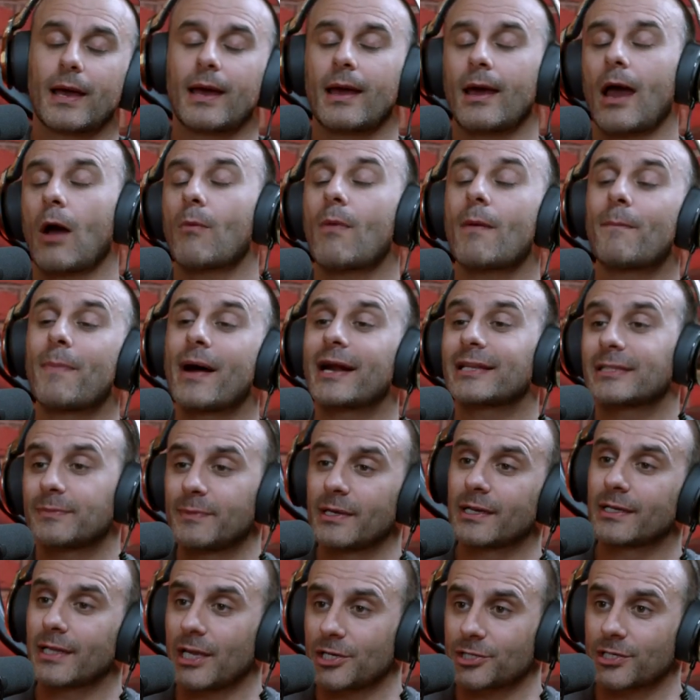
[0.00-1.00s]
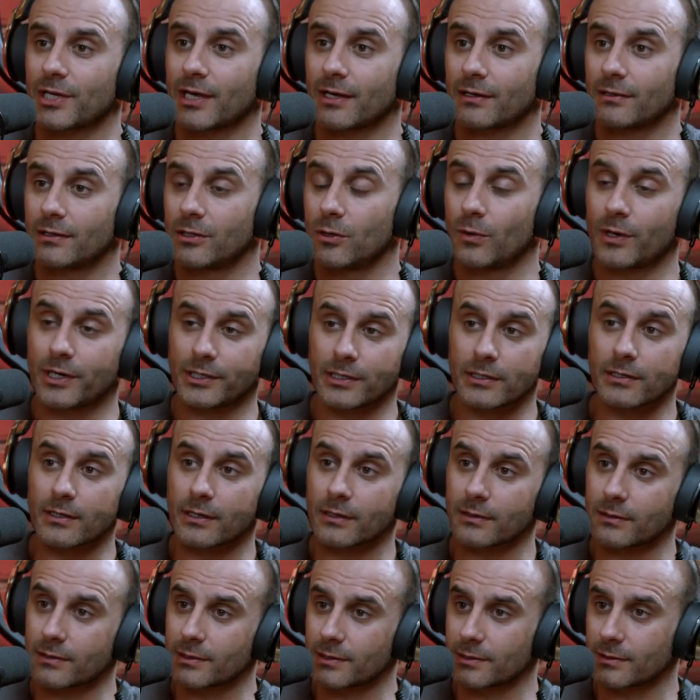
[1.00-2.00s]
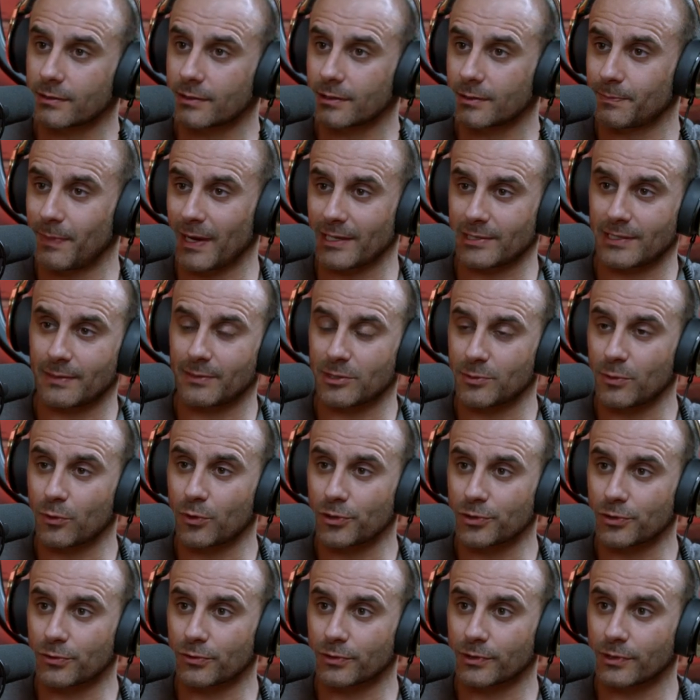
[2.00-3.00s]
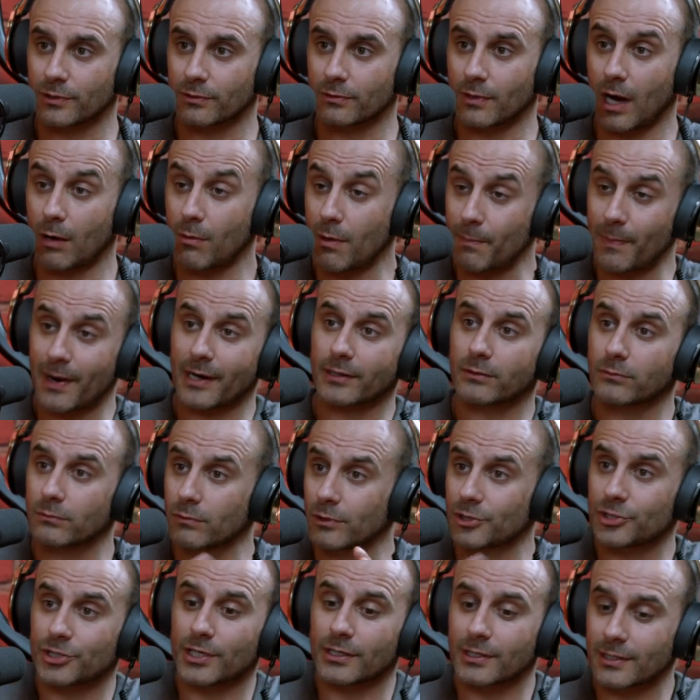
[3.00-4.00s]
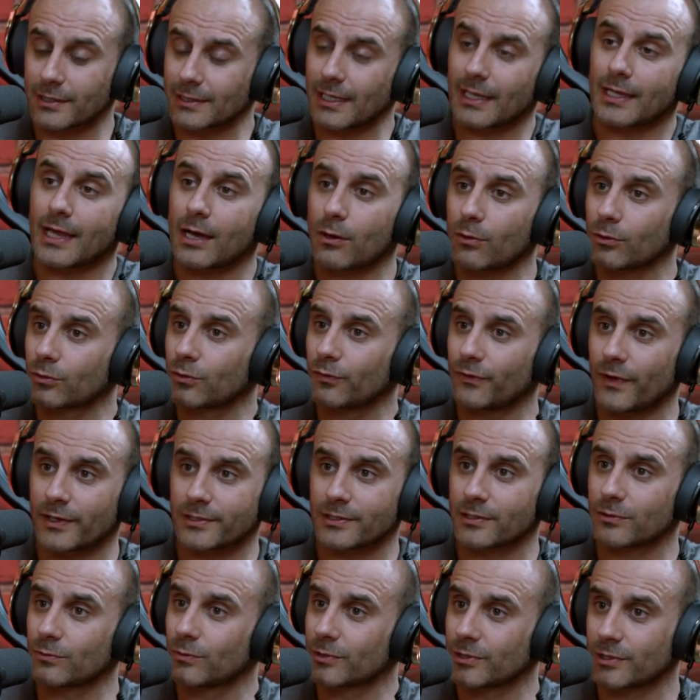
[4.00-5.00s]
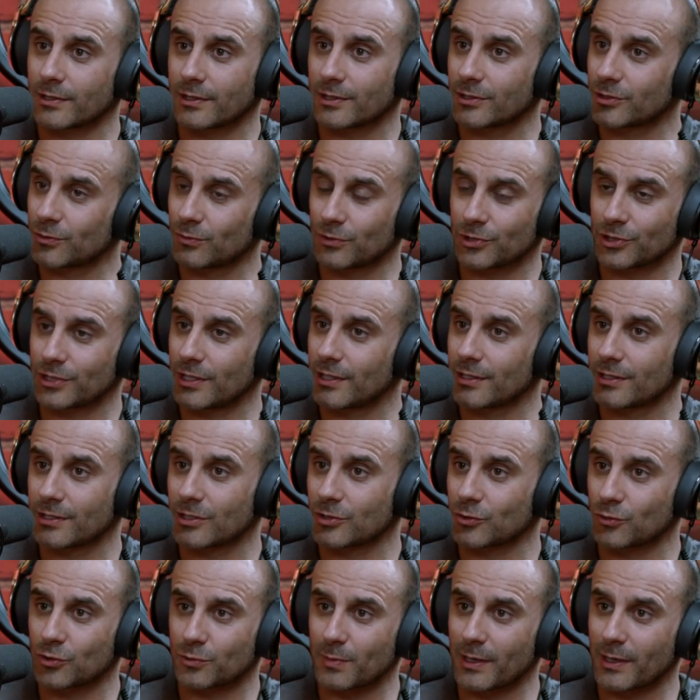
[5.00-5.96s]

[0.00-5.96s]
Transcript: há uma parte de mim que lá está. E eu acredito que, que, que, passa a mesma coisa contigo. Há uma parte do Alexandre que está lá quando tu fazes tua, as tuas cenas, as tuas